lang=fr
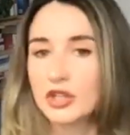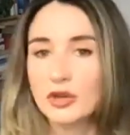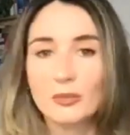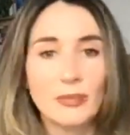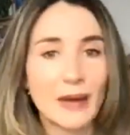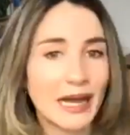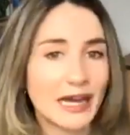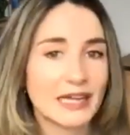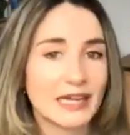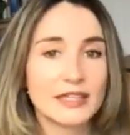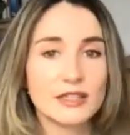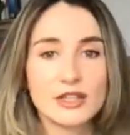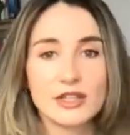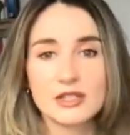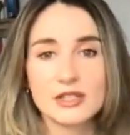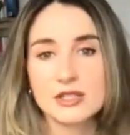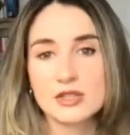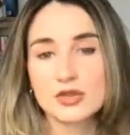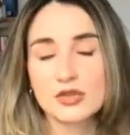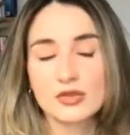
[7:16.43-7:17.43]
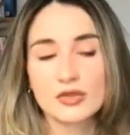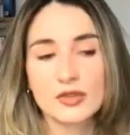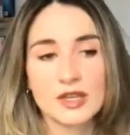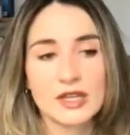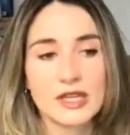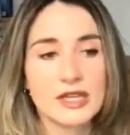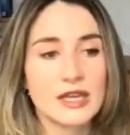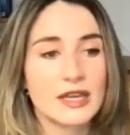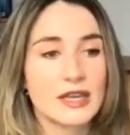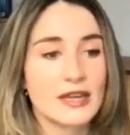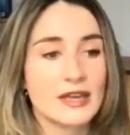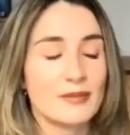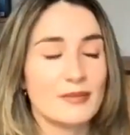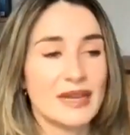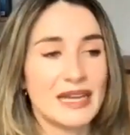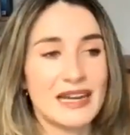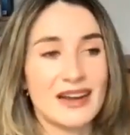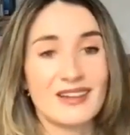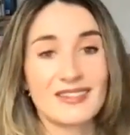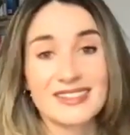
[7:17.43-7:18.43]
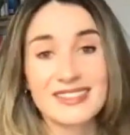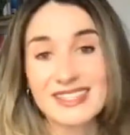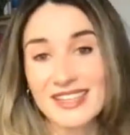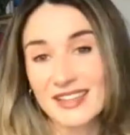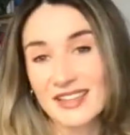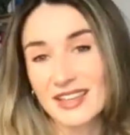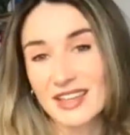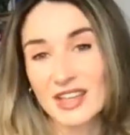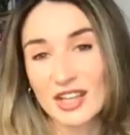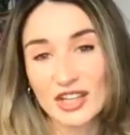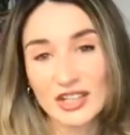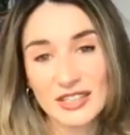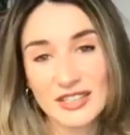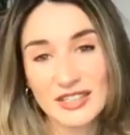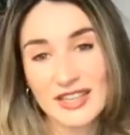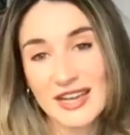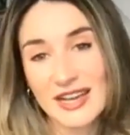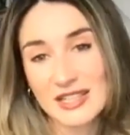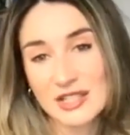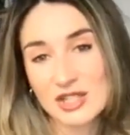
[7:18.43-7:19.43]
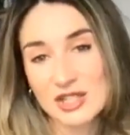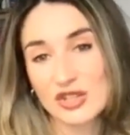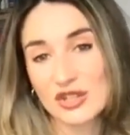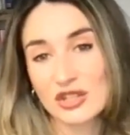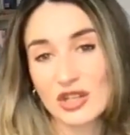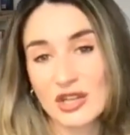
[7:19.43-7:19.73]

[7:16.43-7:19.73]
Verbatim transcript: parler, de discuter. Mais l'anxiété reliée à ça,